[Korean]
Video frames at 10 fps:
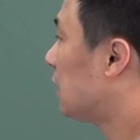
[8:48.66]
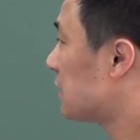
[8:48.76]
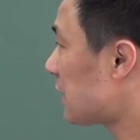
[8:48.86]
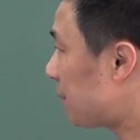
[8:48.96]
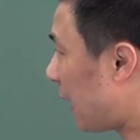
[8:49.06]

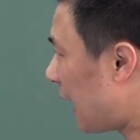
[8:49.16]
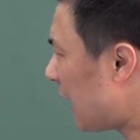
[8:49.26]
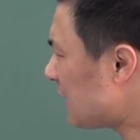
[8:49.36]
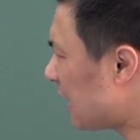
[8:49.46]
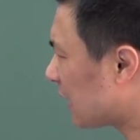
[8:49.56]
자,
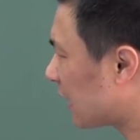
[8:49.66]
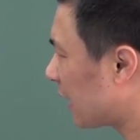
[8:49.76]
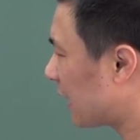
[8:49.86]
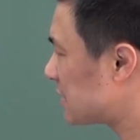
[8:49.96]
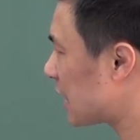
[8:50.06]

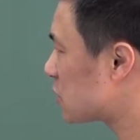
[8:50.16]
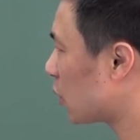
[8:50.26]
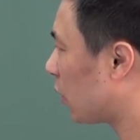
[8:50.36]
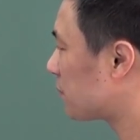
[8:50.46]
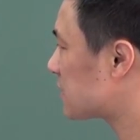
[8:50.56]
만약에
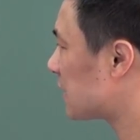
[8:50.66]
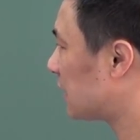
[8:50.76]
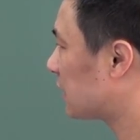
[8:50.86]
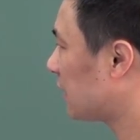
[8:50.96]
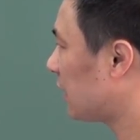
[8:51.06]

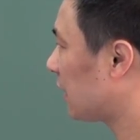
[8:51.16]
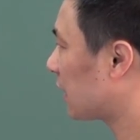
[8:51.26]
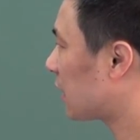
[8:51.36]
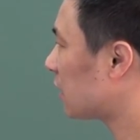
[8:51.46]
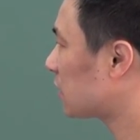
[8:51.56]
제조업자들이
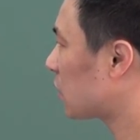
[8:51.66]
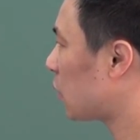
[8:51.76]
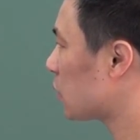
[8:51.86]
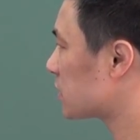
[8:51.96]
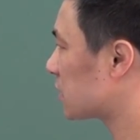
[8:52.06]
컷
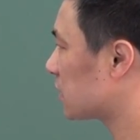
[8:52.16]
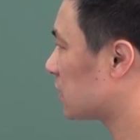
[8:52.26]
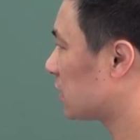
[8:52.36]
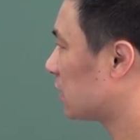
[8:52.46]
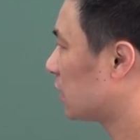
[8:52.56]

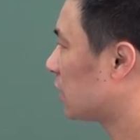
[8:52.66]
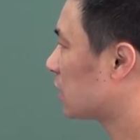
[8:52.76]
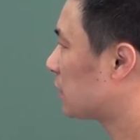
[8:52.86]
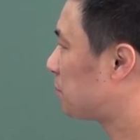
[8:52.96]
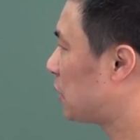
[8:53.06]
코스트,
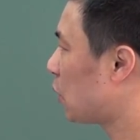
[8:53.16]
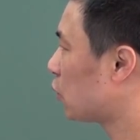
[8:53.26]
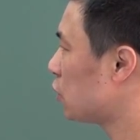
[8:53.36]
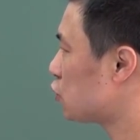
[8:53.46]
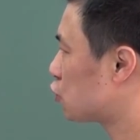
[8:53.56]
그
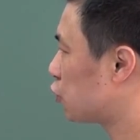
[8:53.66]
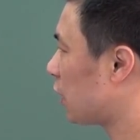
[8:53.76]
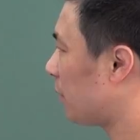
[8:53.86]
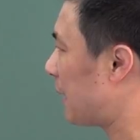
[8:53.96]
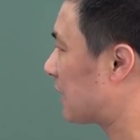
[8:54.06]
비용을
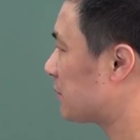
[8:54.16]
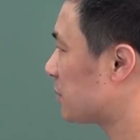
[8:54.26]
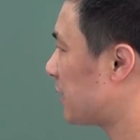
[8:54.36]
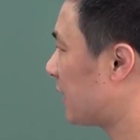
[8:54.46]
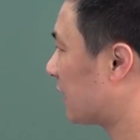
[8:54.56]
줄여, 방금
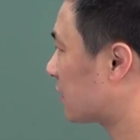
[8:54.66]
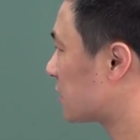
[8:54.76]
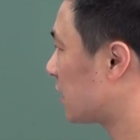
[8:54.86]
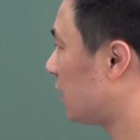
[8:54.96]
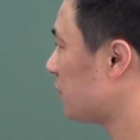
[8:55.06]
전에 얘기한
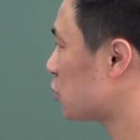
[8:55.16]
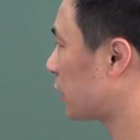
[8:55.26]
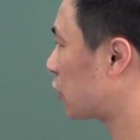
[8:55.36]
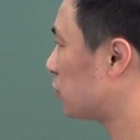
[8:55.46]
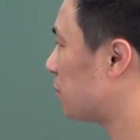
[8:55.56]
것처럼
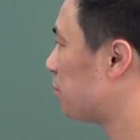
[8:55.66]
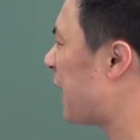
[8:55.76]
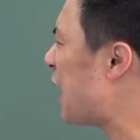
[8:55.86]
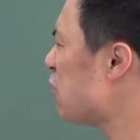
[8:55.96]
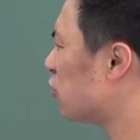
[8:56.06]
소대꿈은
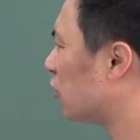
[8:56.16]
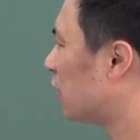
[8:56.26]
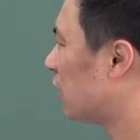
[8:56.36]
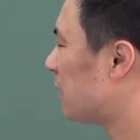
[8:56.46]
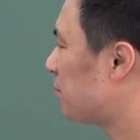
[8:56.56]
매우,
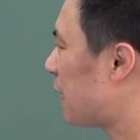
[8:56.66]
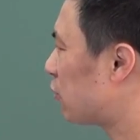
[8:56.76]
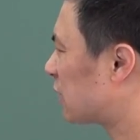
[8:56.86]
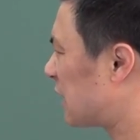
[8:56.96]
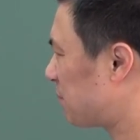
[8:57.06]

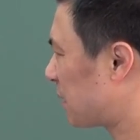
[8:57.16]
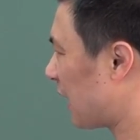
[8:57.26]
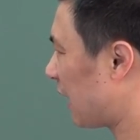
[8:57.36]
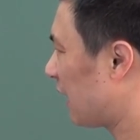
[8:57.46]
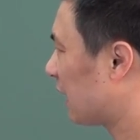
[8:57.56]
매우
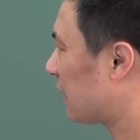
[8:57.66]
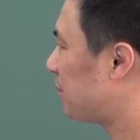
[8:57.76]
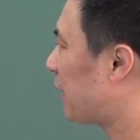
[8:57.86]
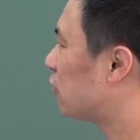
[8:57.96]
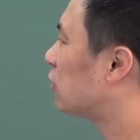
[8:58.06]
깊게, 그러니까
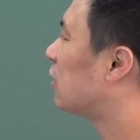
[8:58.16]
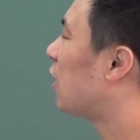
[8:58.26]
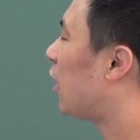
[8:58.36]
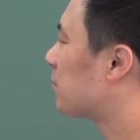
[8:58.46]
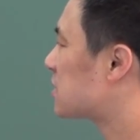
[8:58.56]
매우
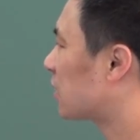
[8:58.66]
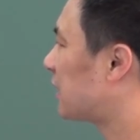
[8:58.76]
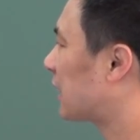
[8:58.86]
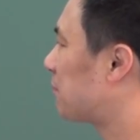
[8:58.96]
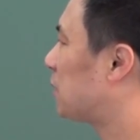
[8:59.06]

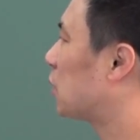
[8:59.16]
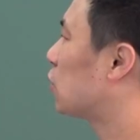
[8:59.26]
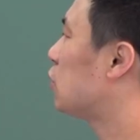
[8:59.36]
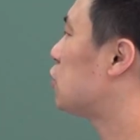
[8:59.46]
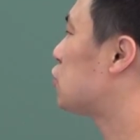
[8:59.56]
엄청나게
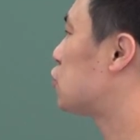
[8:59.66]
비용을